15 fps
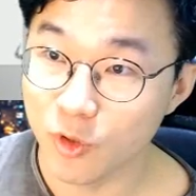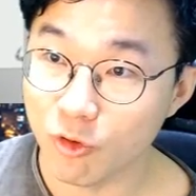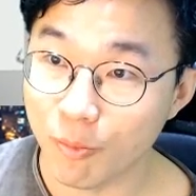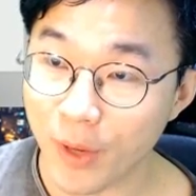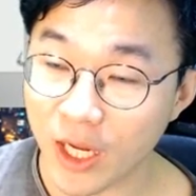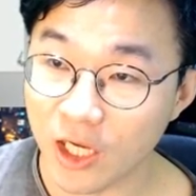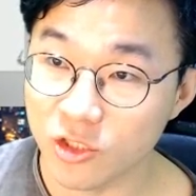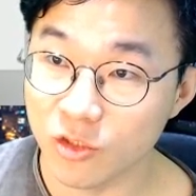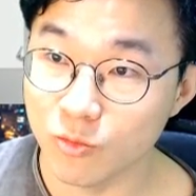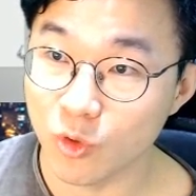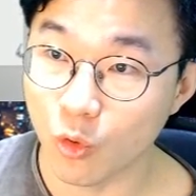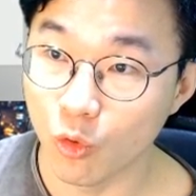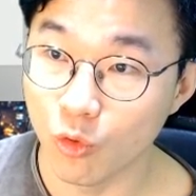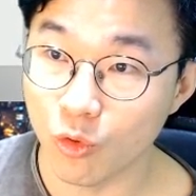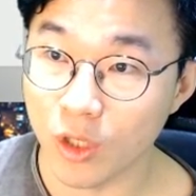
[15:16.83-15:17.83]
미국 백화점은
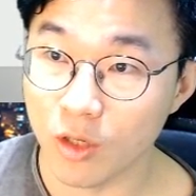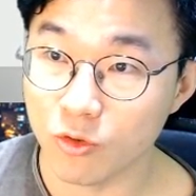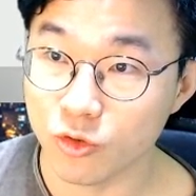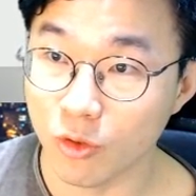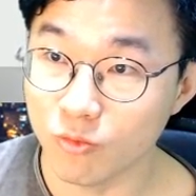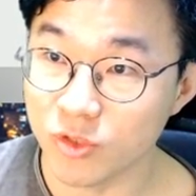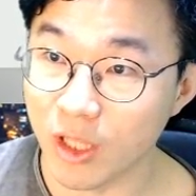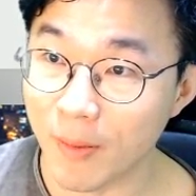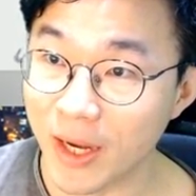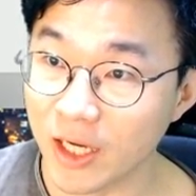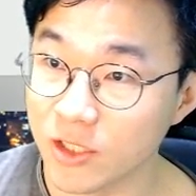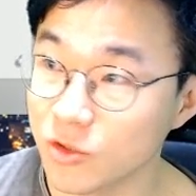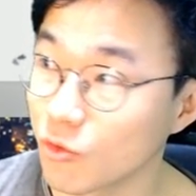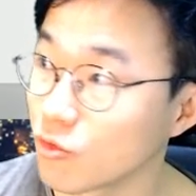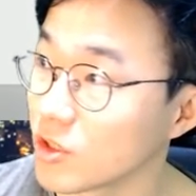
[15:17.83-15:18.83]
골로 가고 전부 다
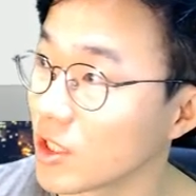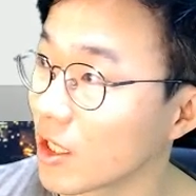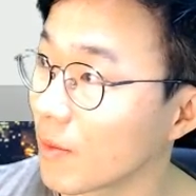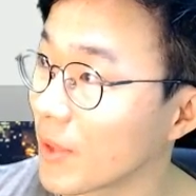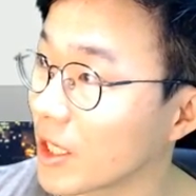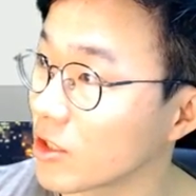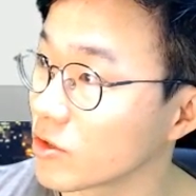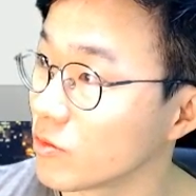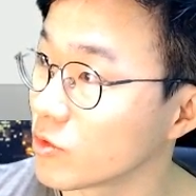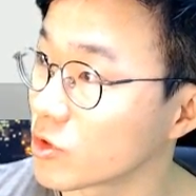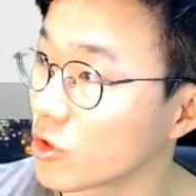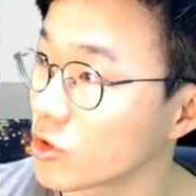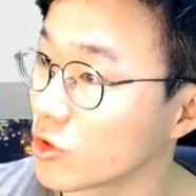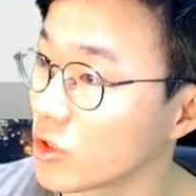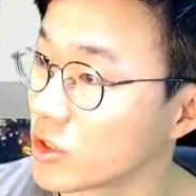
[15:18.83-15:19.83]
망해서 우리나라 백화점도
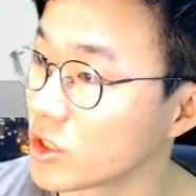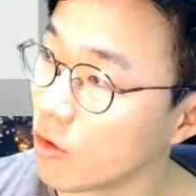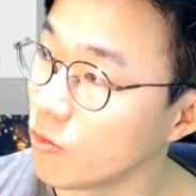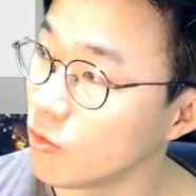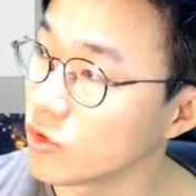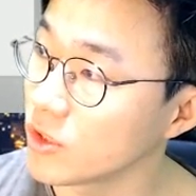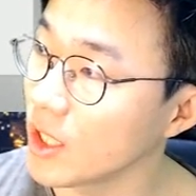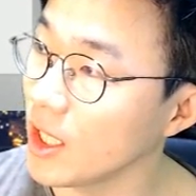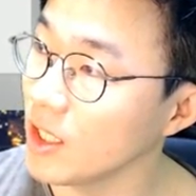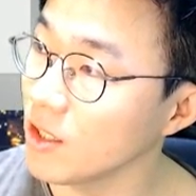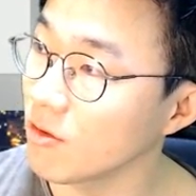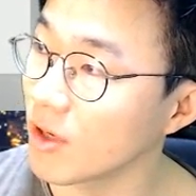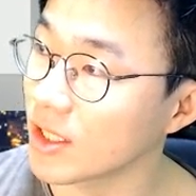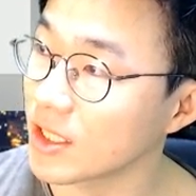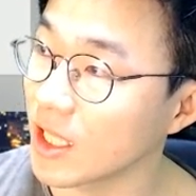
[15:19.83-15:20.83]
서서히 저문은 해인
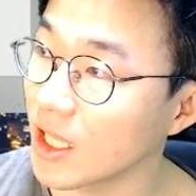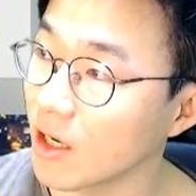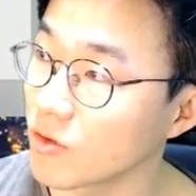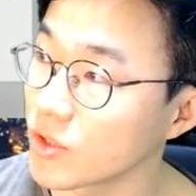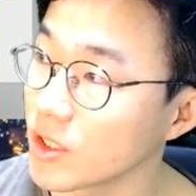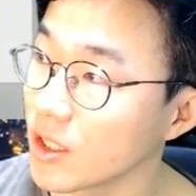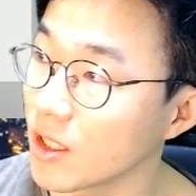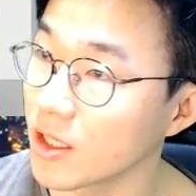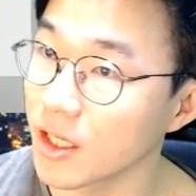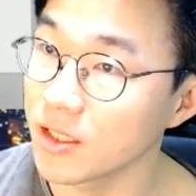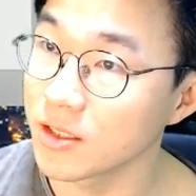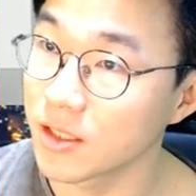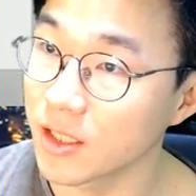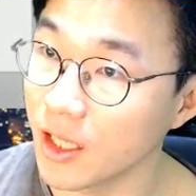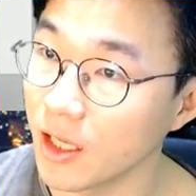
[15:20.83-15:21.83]
것 같다라고 생각을
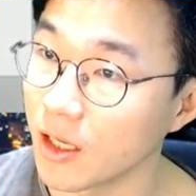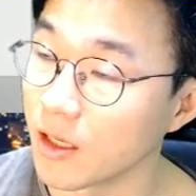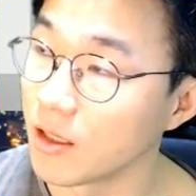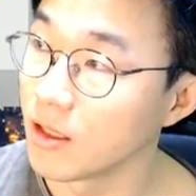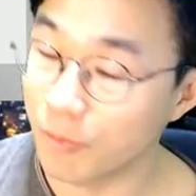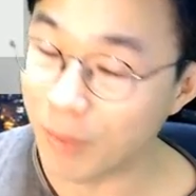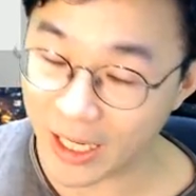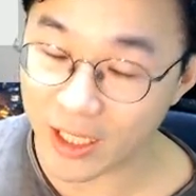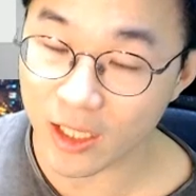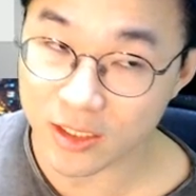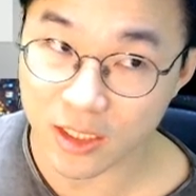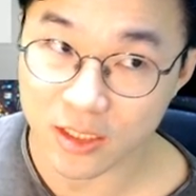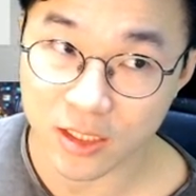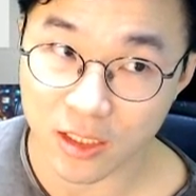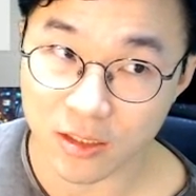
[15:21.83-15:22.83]
했는데 뭐 방향
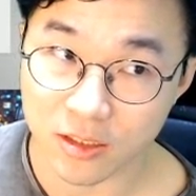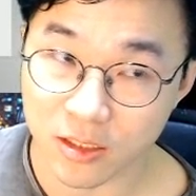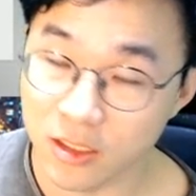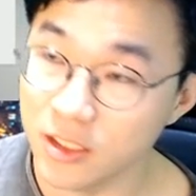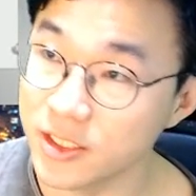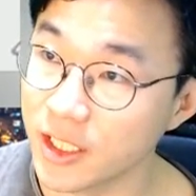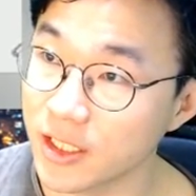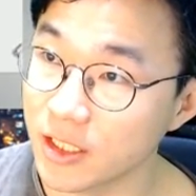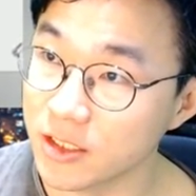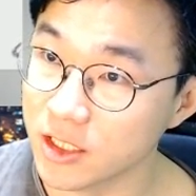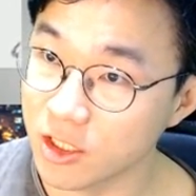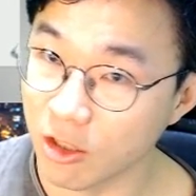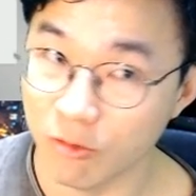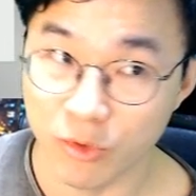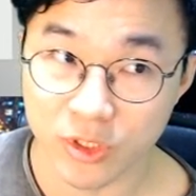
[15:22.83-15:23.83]
자체는 틀리지 않았지.
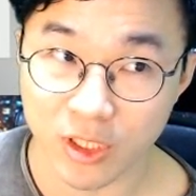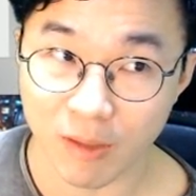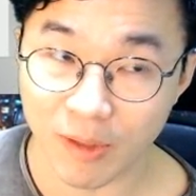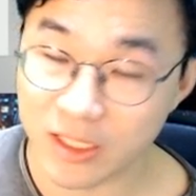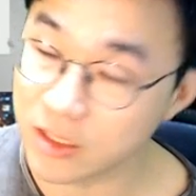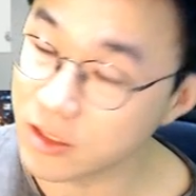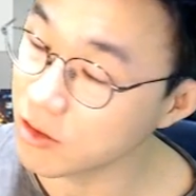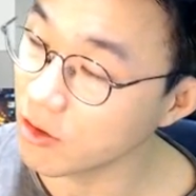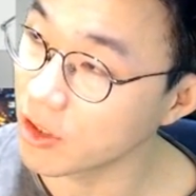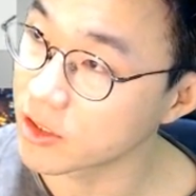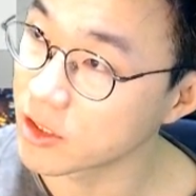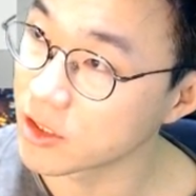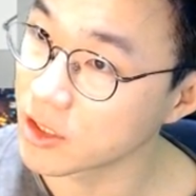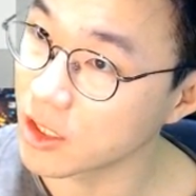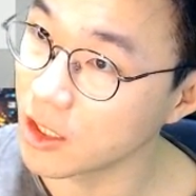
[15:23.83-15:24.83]
이커머스가 많이 뜰 것
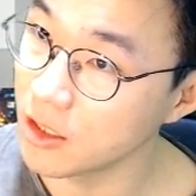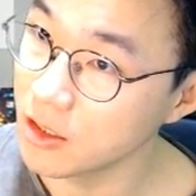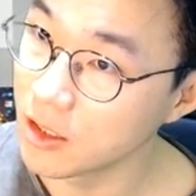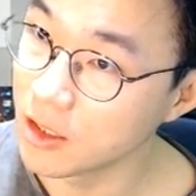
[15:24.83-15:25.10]
같으니까. 않습니까?